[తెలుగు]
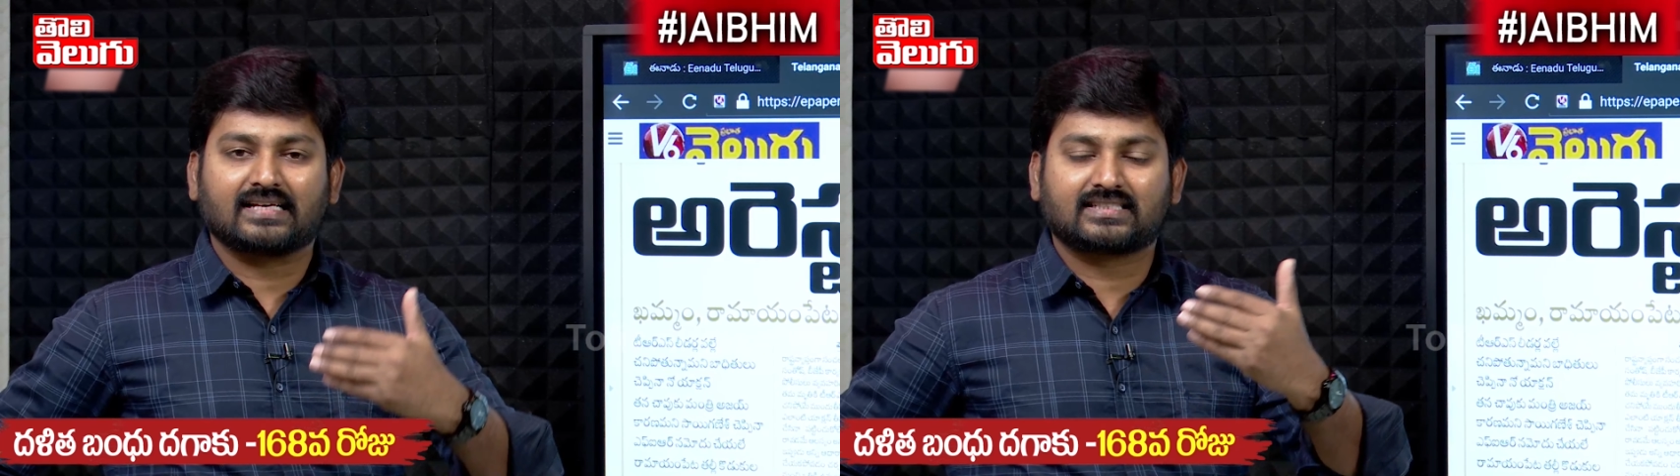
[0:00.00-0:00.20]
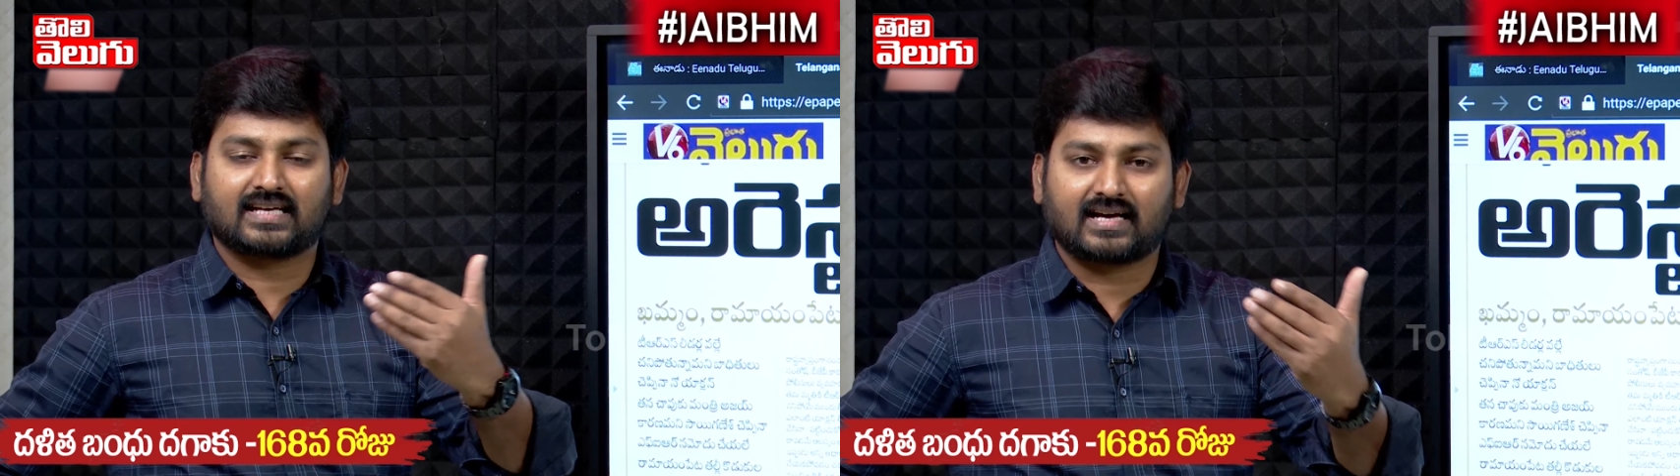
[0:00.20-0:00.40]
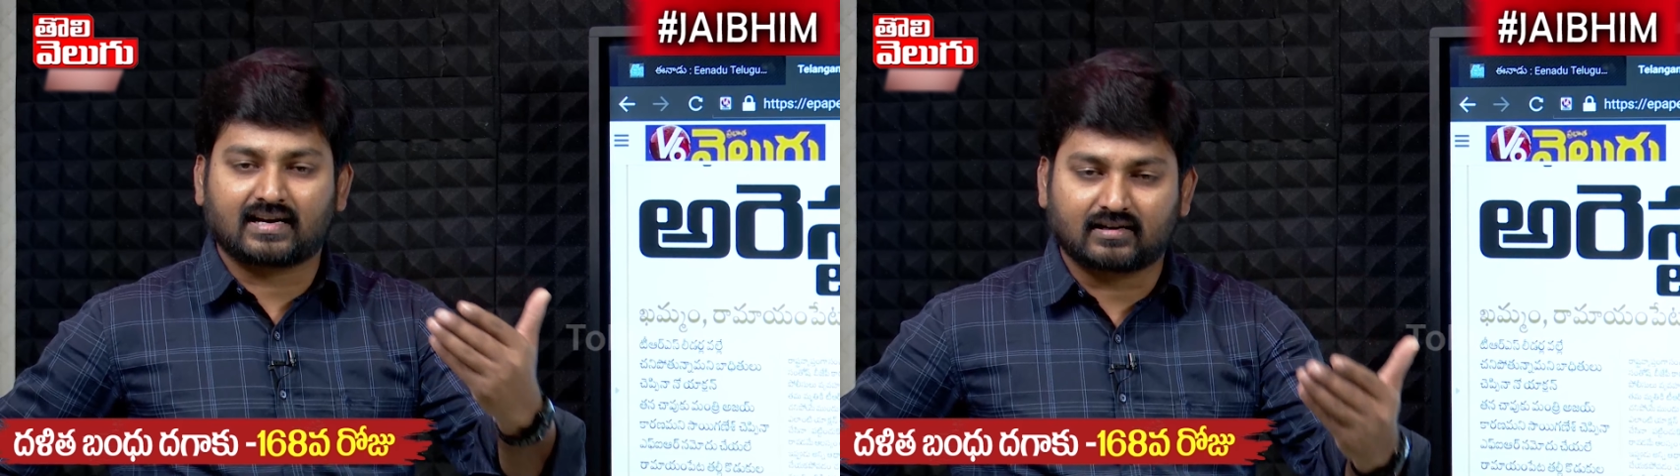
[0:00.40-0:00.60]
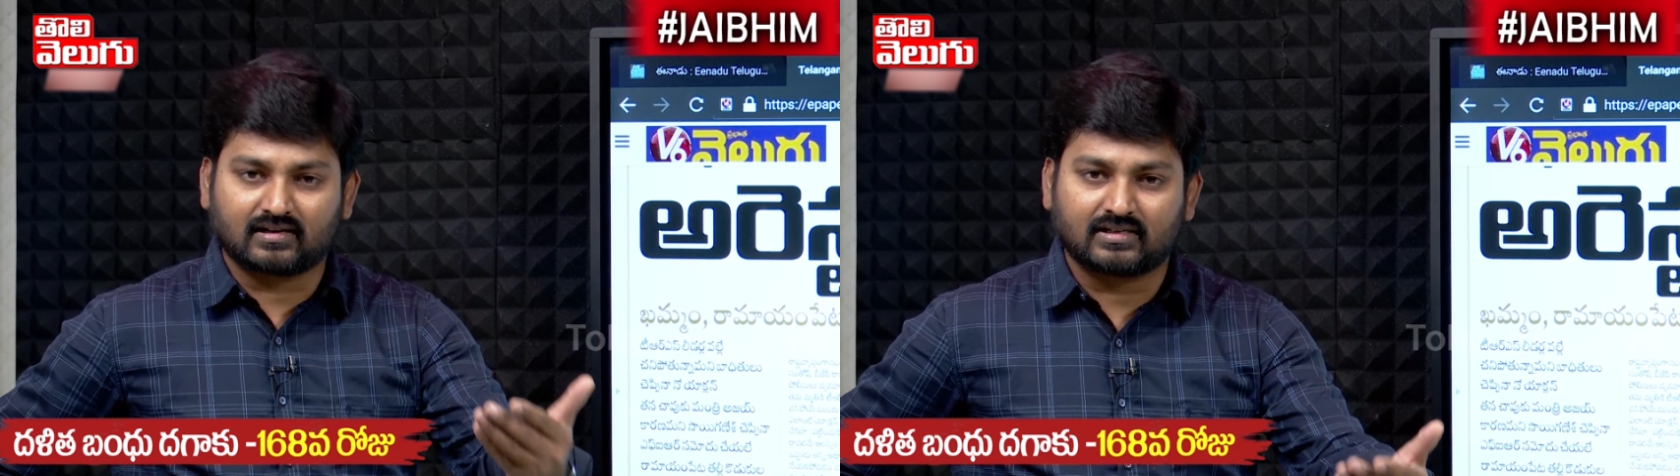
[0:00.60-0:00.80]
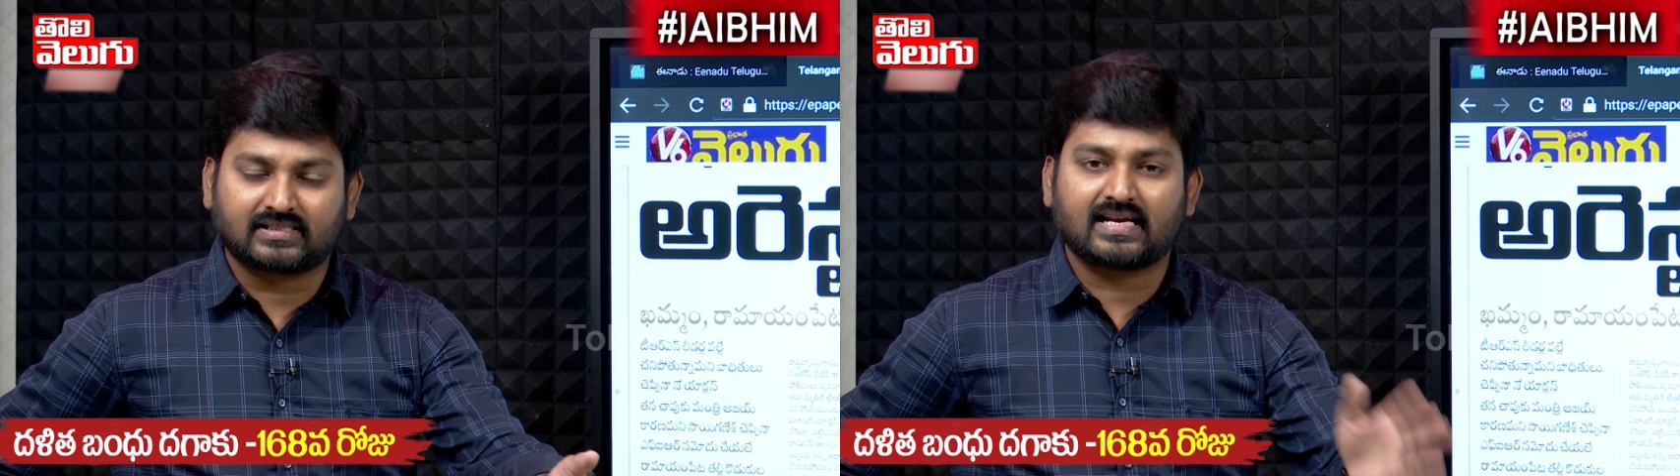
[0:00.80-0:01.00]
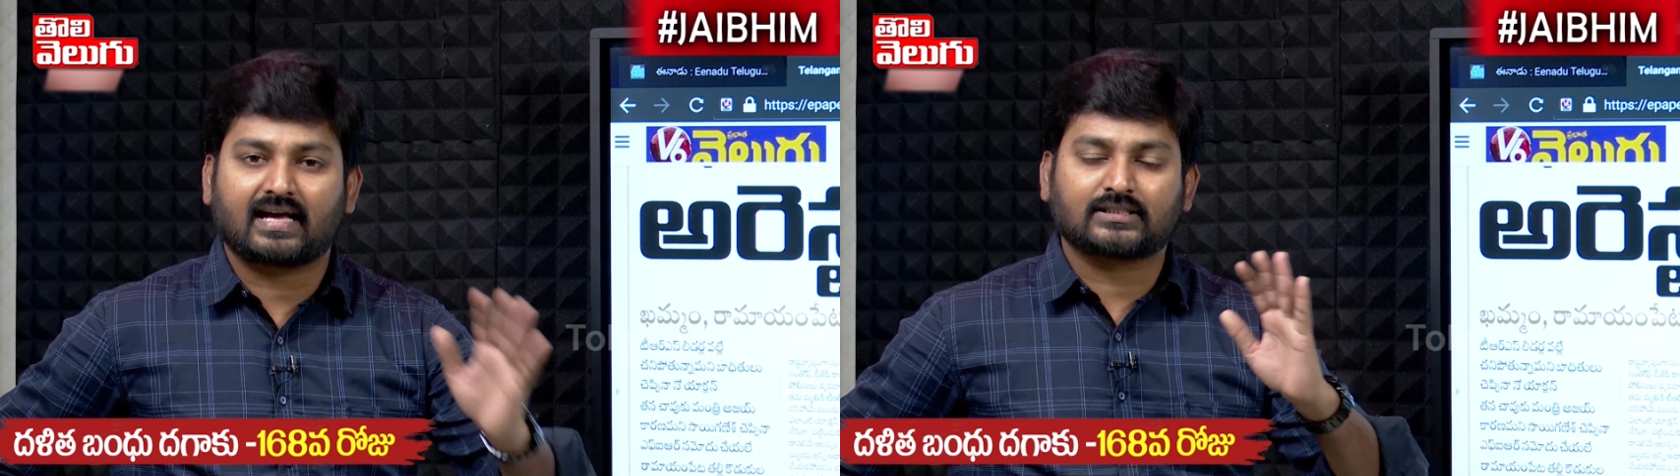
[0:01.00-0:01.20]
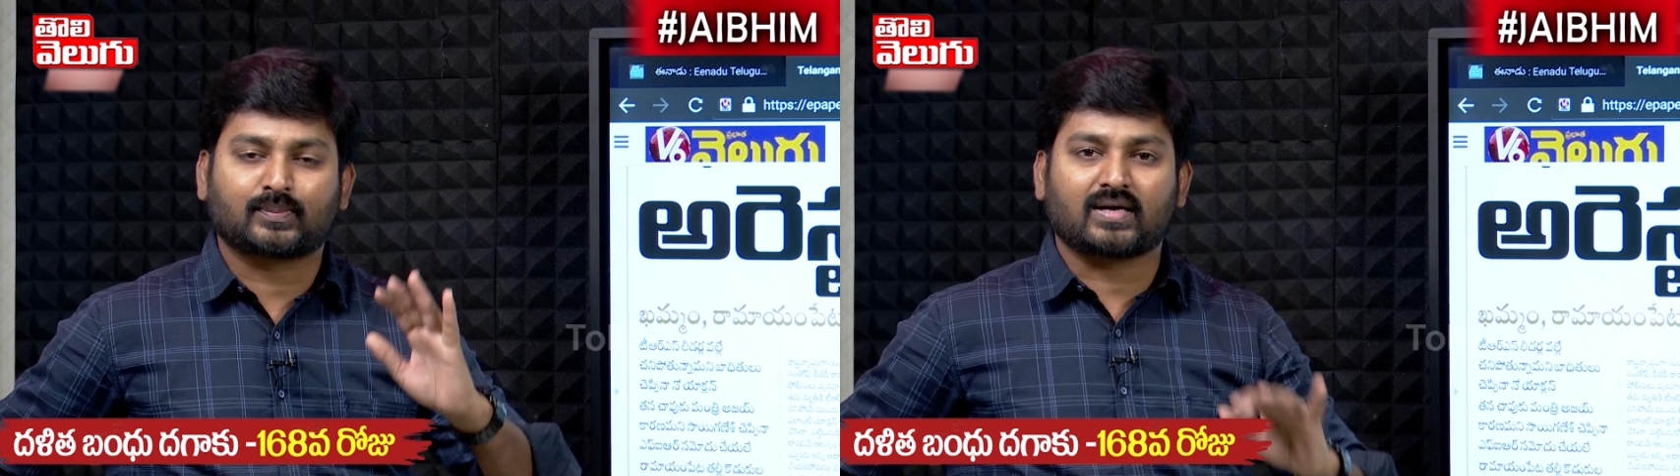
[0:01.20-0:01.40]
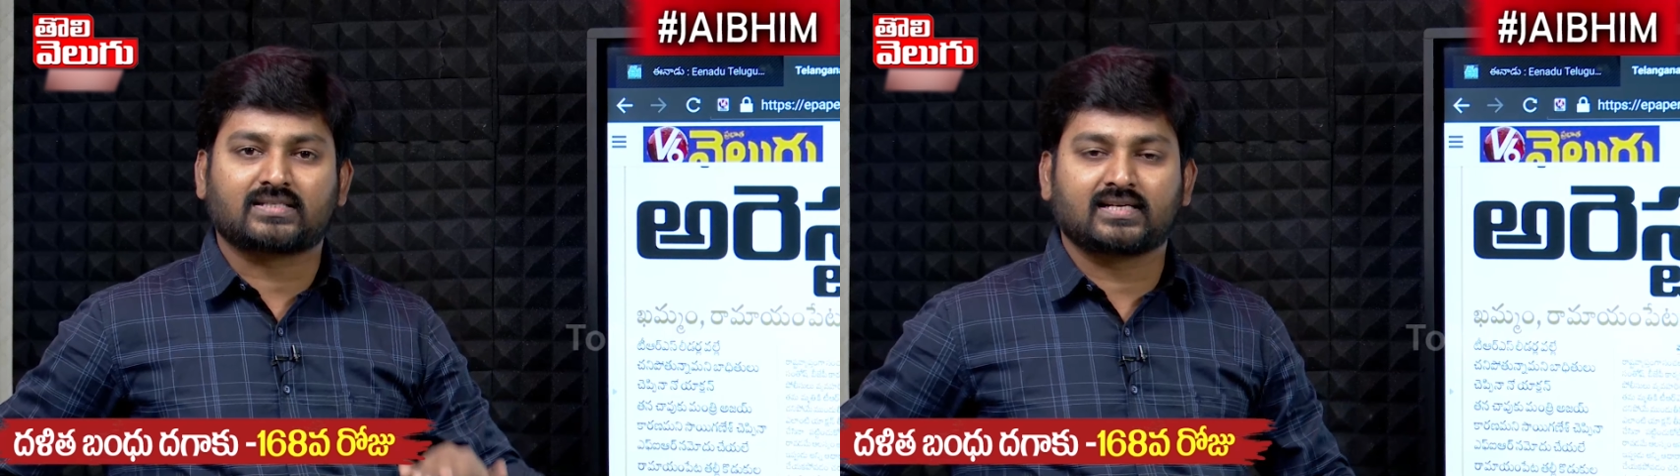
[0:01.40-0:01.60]
కేసీఆర్ టీఆర్ఎస్
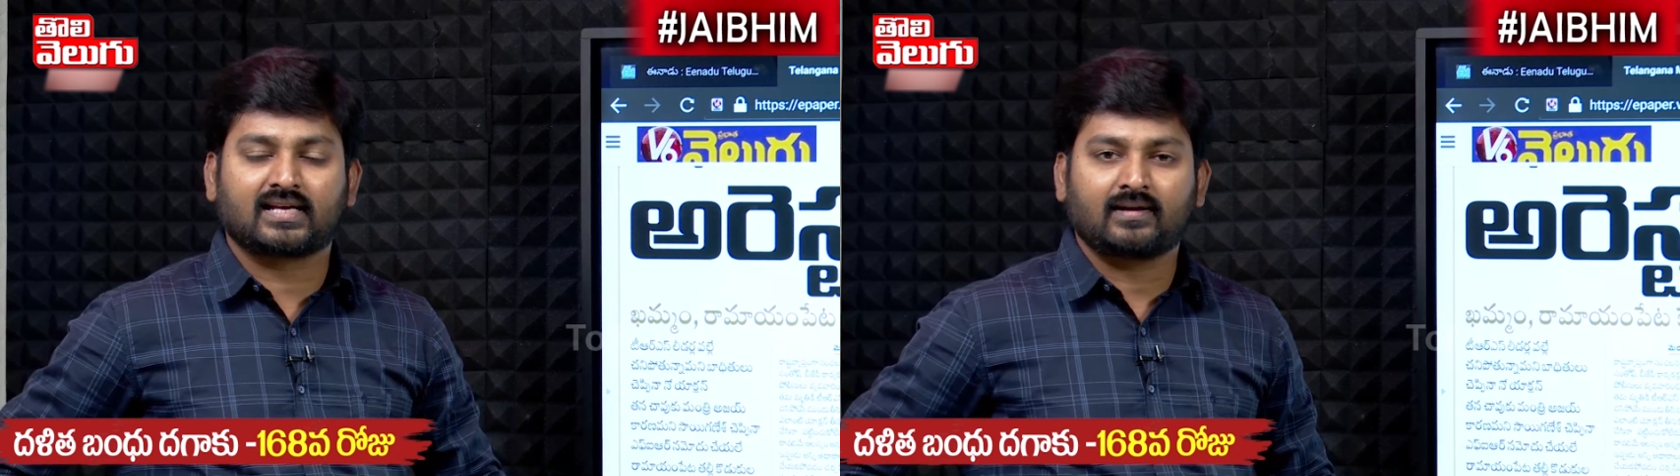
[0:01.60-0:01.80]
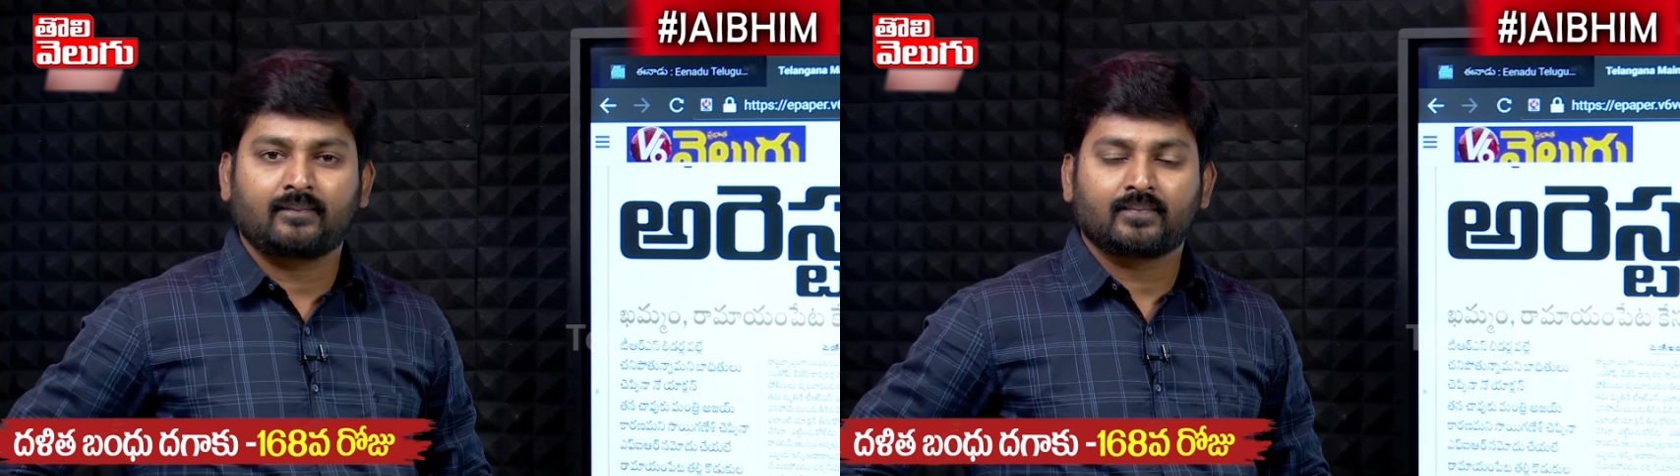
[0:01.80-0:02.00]
పార్టీకి